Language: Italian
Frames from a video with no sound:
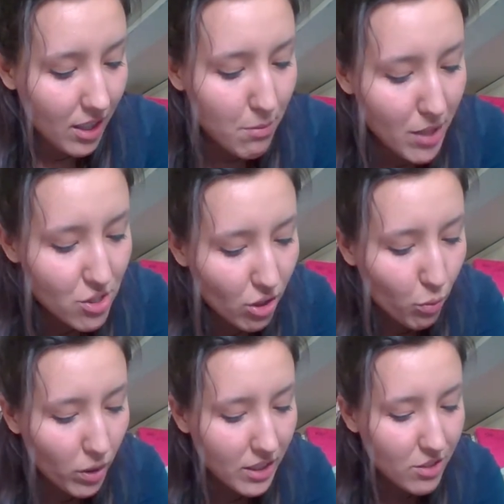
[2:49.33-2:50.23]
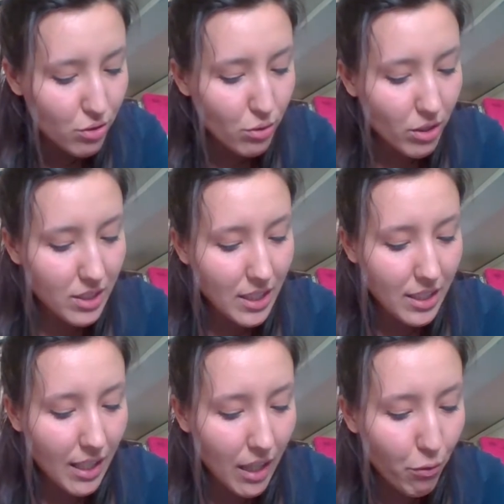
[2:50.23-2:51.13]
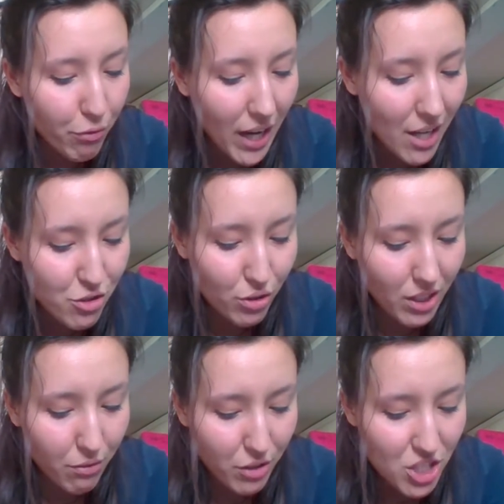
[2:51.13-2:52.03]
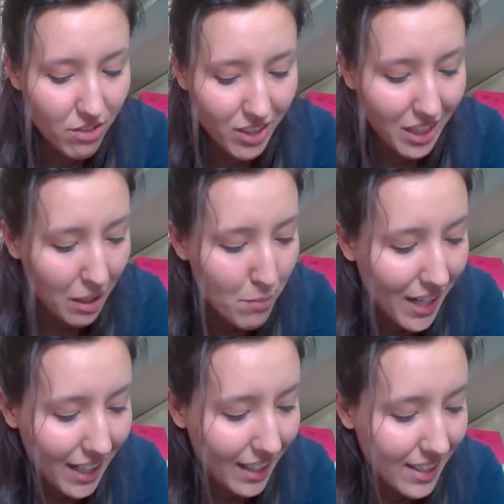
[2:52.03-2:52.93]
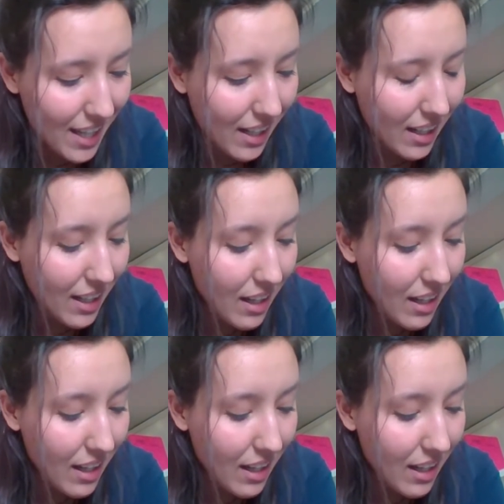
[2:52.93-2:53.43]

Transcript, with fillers: In mezzo a quel disordine da naufragio che faceva tremare la terra,